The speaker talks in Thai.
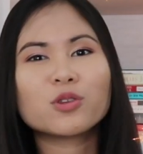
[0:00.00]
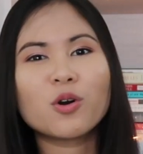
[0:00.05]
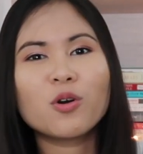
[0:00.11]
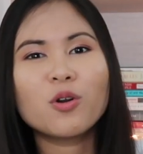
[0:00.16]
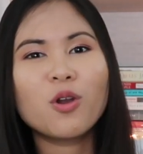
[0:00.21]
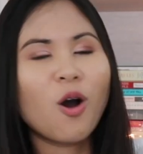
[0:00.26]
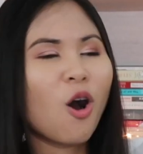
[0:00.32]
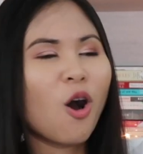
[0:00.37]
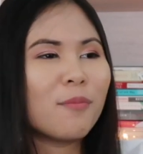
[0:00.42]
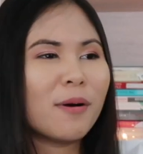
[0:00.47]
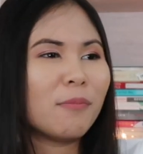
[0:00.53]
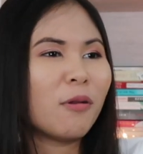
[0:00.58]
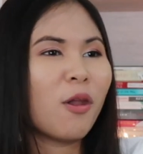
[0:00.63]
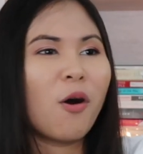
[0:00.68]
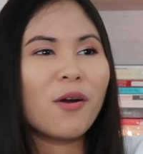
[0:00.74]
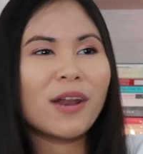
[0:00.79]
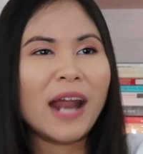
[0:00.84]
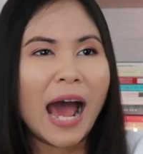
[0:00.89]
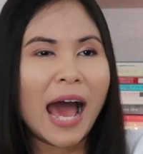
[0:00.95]
ต้องรอแบบ
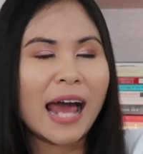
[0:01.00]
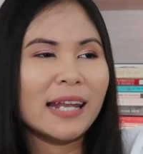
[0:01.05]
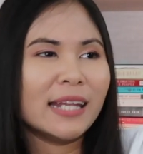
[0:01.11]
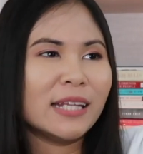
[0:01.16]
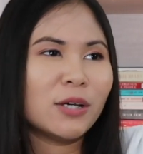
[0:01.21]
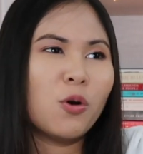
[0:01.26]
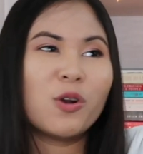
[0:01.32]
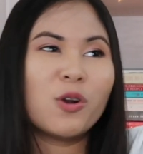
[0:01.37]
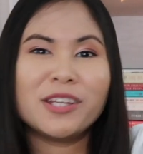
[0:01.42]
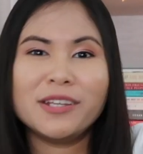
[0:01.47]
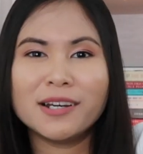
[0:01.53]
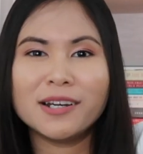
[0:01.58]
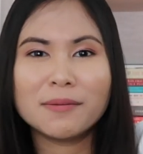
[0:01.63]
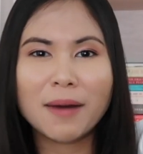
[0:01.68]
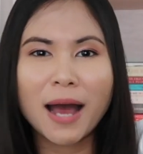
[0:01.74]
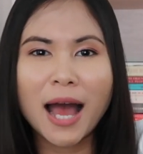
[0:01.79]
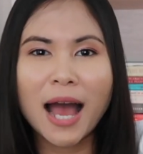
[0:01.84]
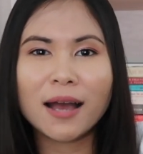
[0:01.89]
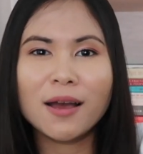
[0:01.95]
รอนานเลยคนเย
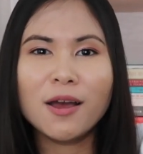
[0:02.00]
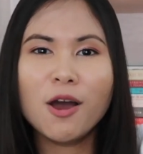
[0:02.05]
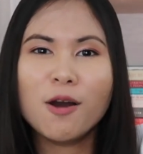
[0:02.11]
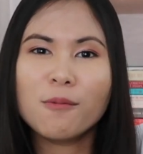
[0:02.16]
อะมาก